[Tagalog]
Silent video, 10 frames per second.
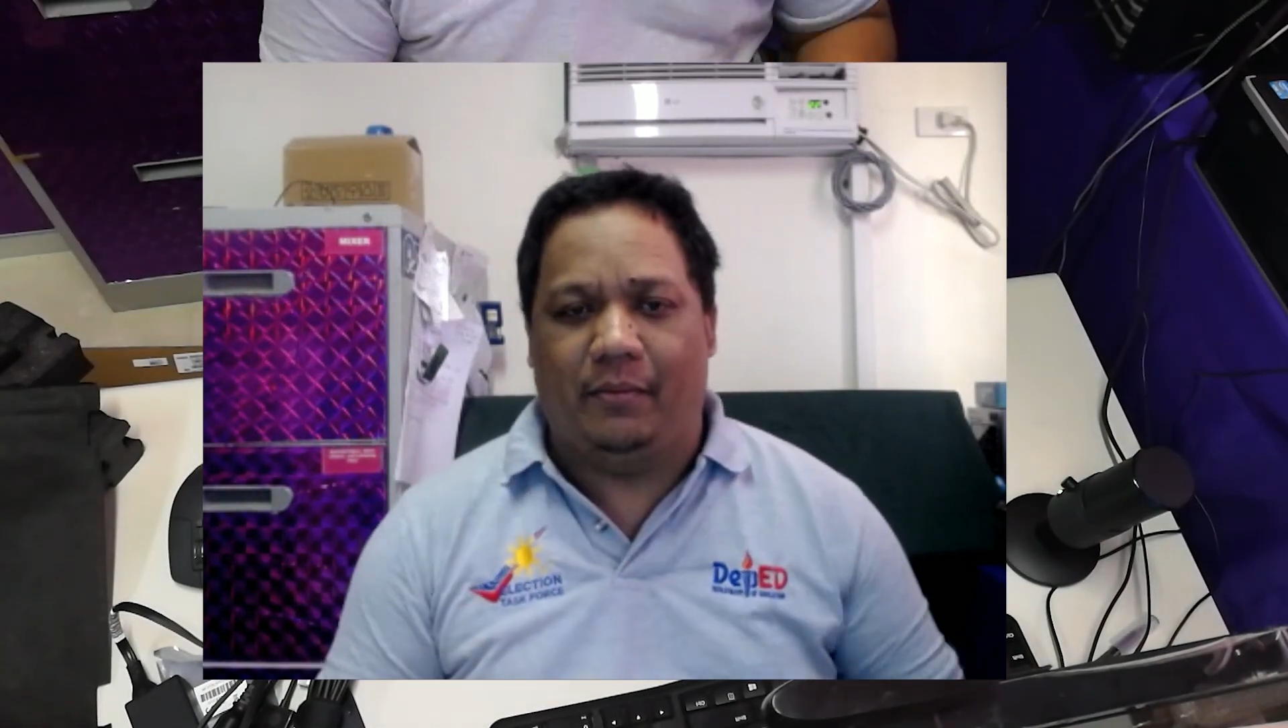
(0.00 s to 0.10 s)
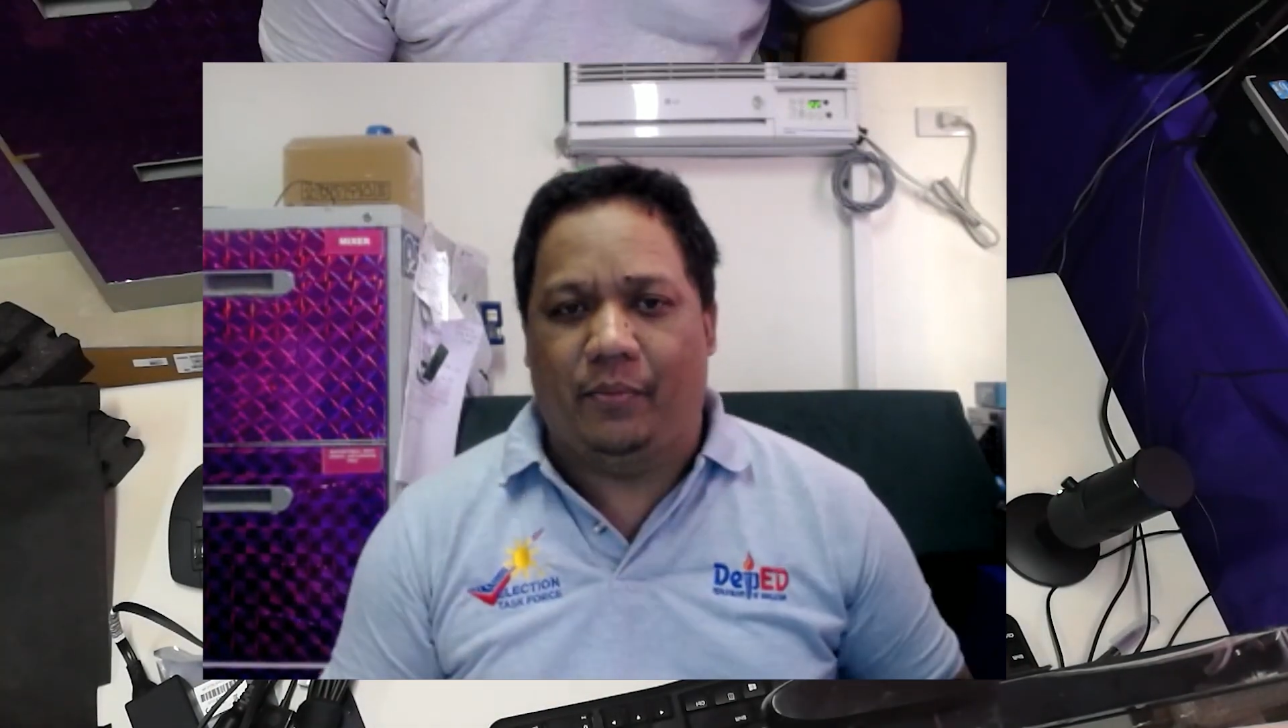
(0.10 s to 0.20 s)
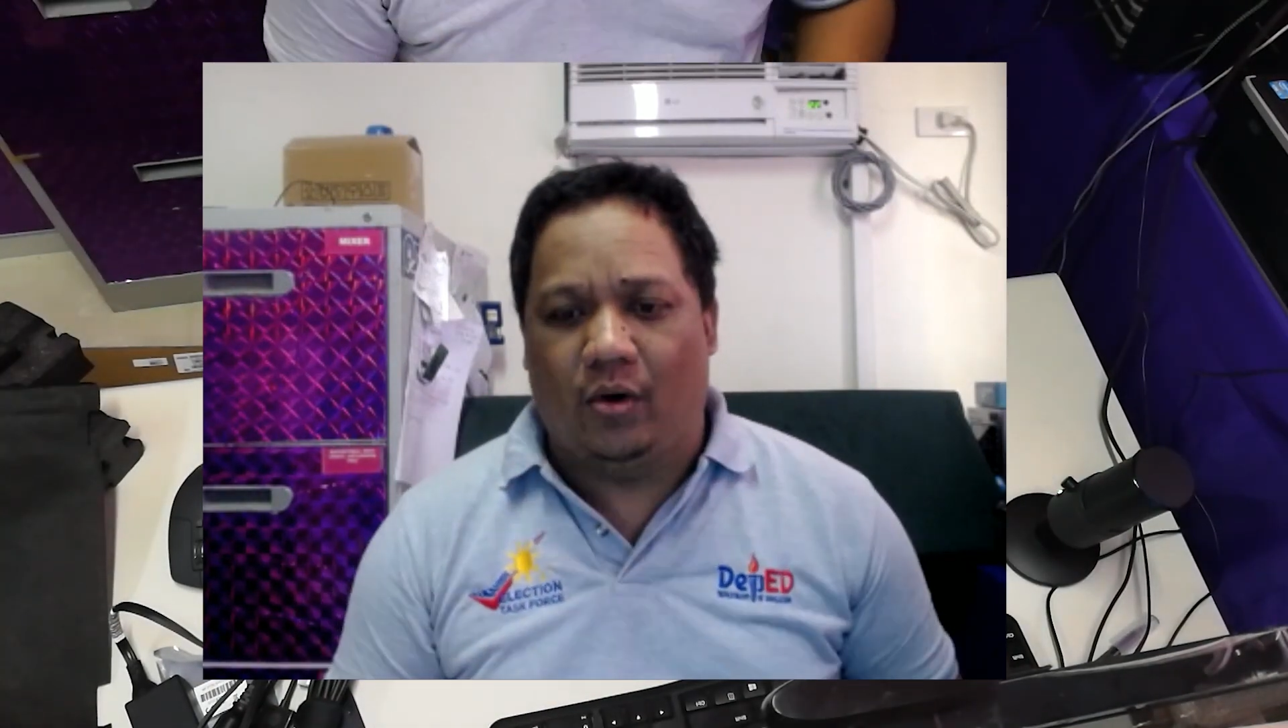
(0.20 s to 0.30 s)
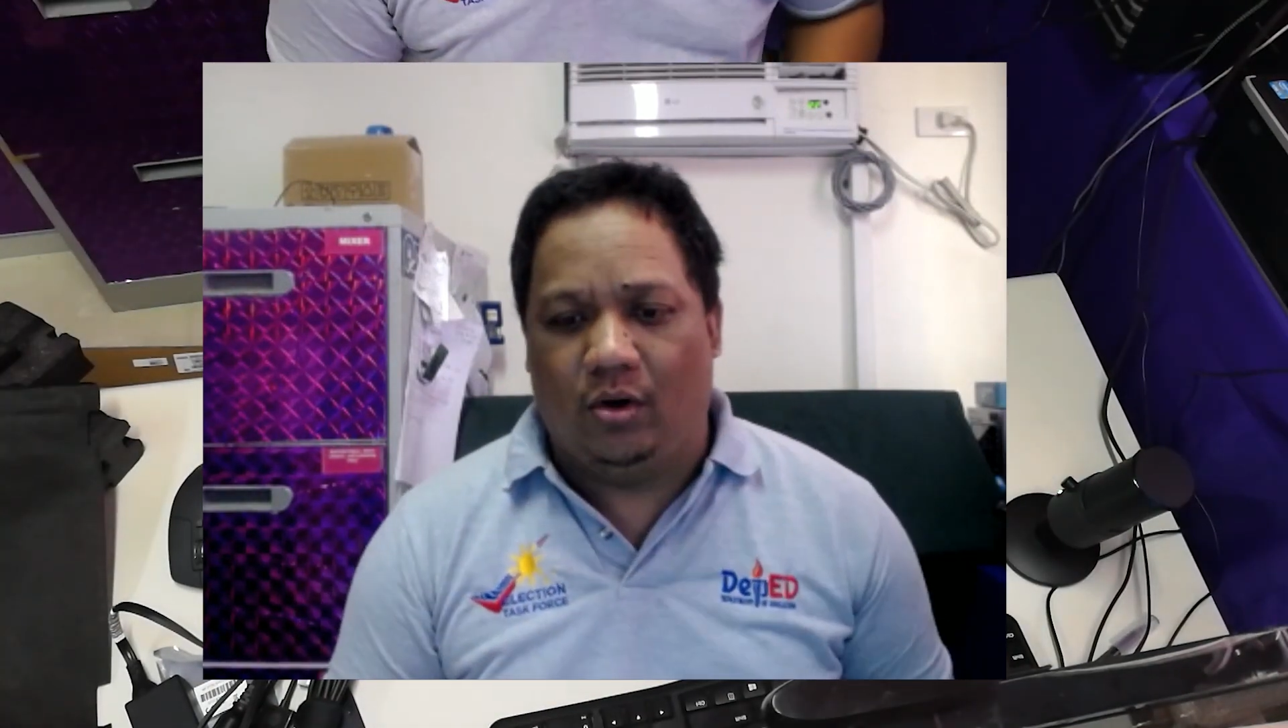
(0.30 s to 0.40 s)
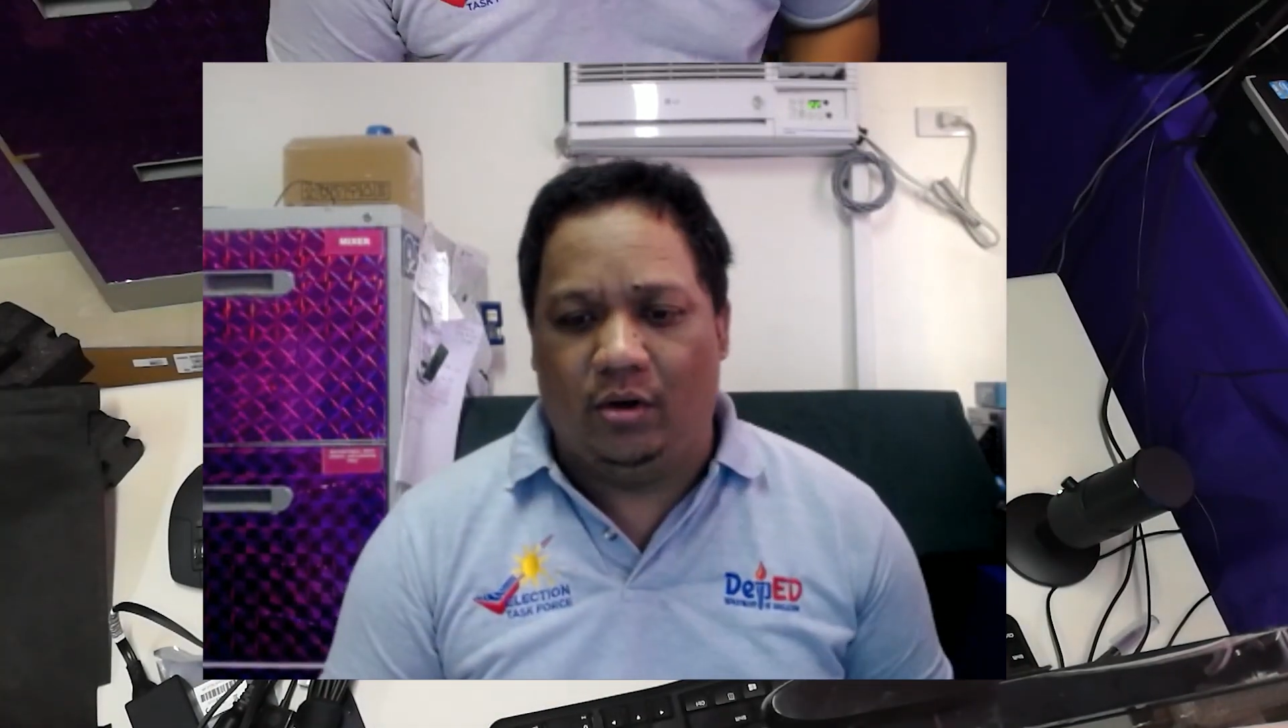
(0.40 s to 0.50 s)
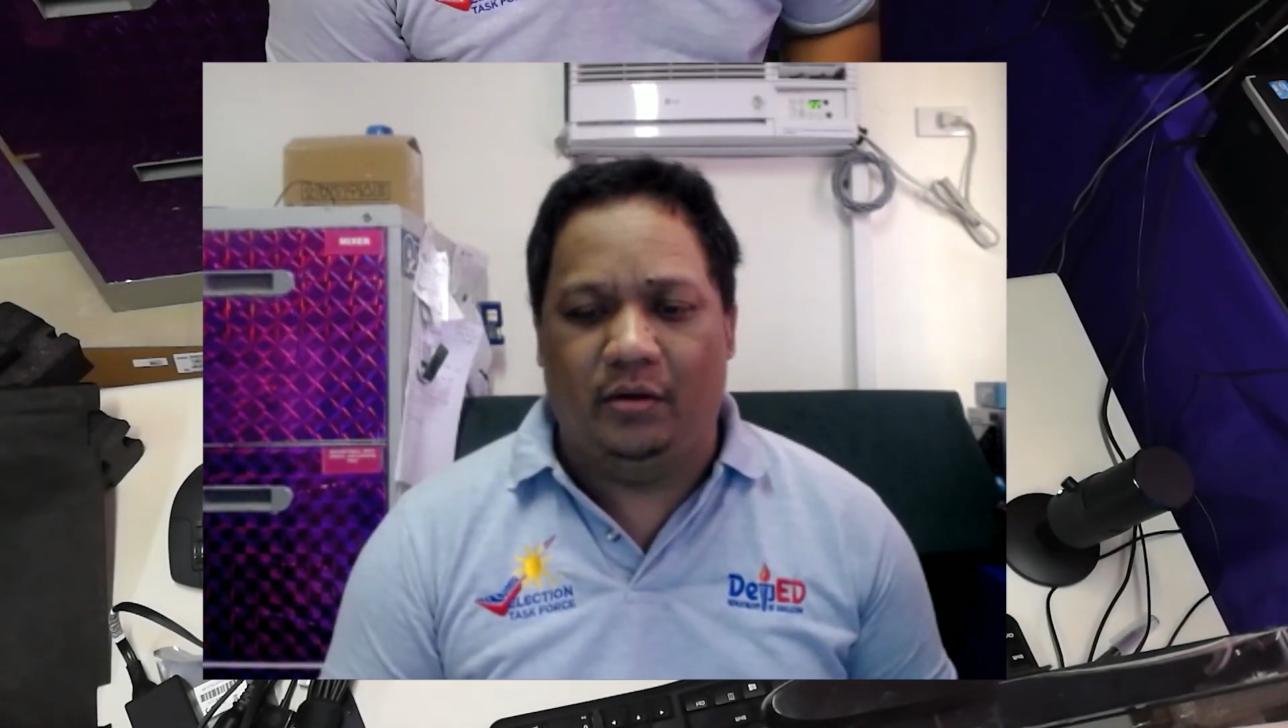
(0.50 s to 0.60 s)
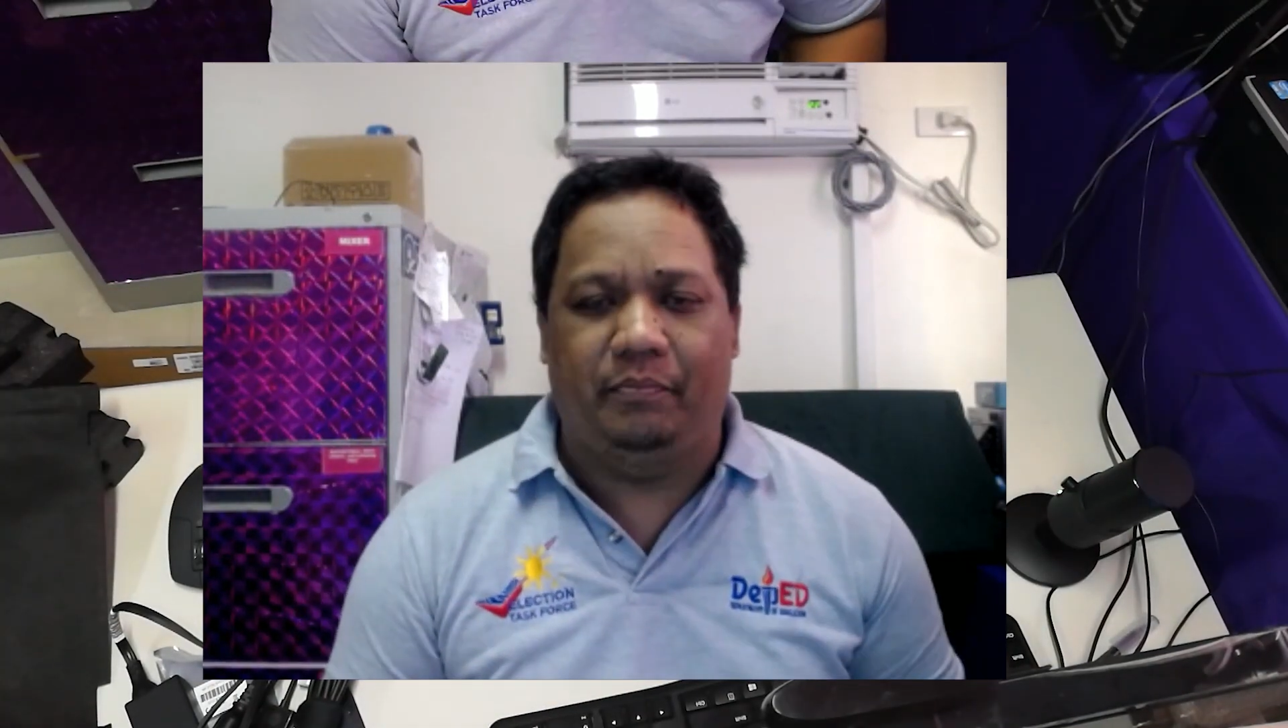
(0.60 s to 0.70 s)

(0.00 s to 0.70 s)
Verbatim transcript: po akong